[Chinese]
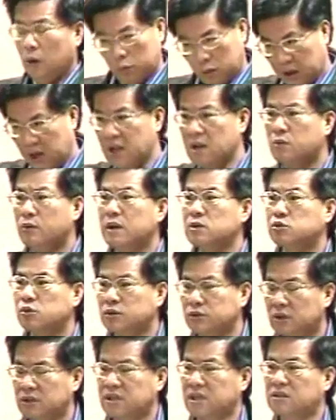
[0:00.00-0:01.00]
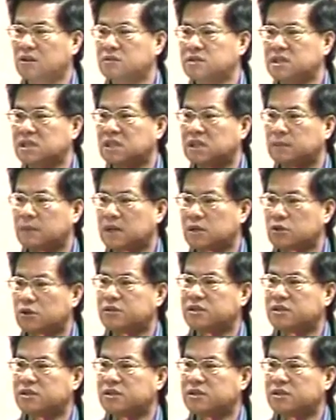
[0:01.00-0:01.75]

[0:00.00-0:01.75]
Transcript: 我认为说有些东西里面，